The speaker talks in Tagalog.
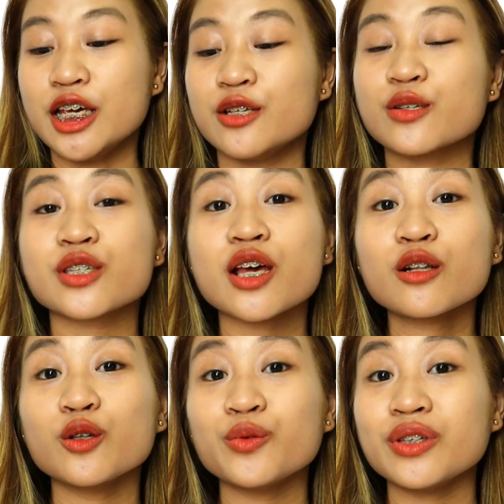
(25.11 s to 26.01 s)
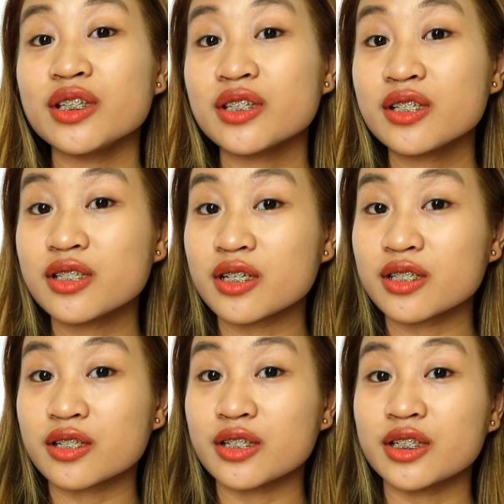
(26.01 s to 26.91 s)
Yung Sunglow Tinted
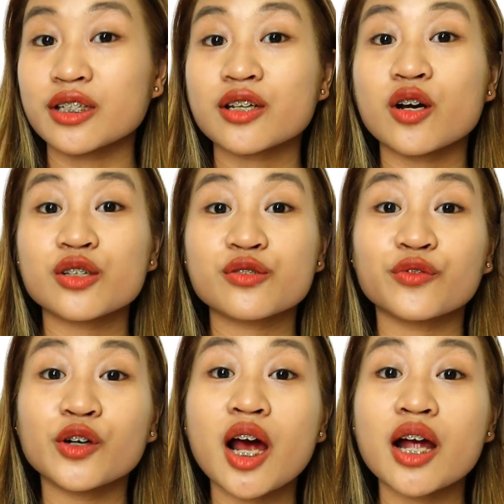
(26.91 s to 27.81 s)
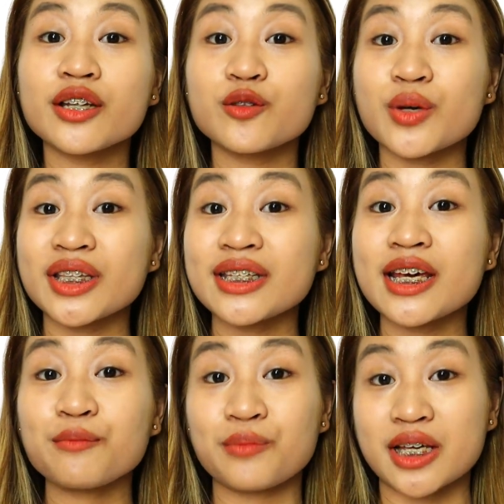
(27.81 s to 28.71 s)
Sunscreen cost
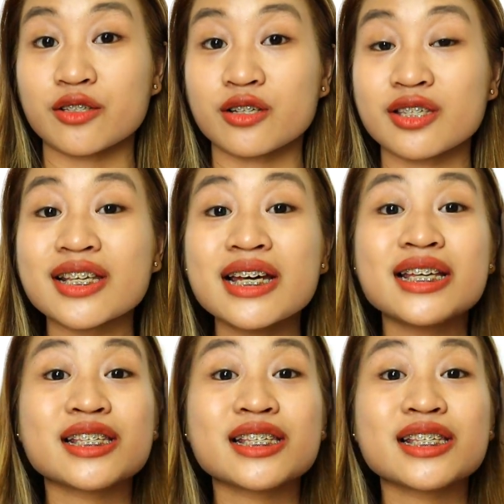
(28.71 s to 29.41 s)
429 pesos,